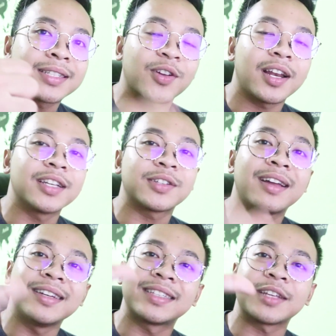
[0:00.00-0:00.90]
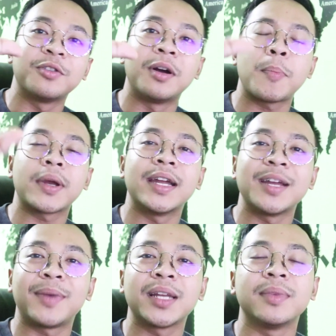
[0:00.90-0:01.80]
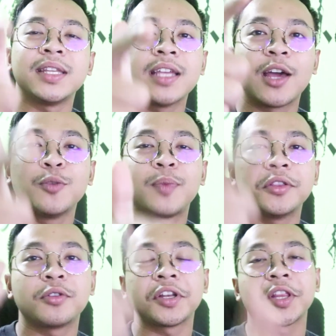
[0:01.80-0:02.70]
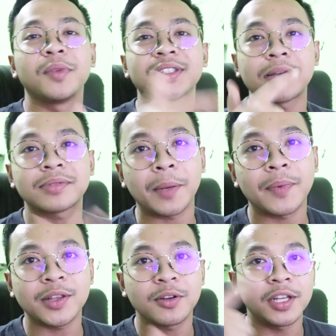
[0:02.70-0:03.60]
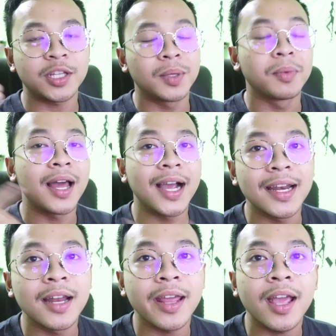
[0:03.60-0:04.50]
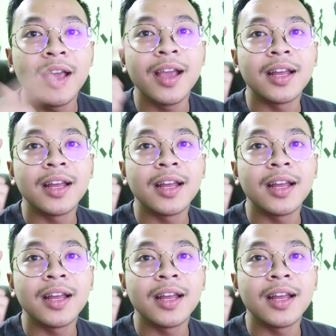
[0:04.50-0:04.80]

Kalau kalian gak suka, dislike juga apa Dan yang paling penting, jangan lupa untuk klik tombol subscribe-nya atau klik tombol berlangganannya.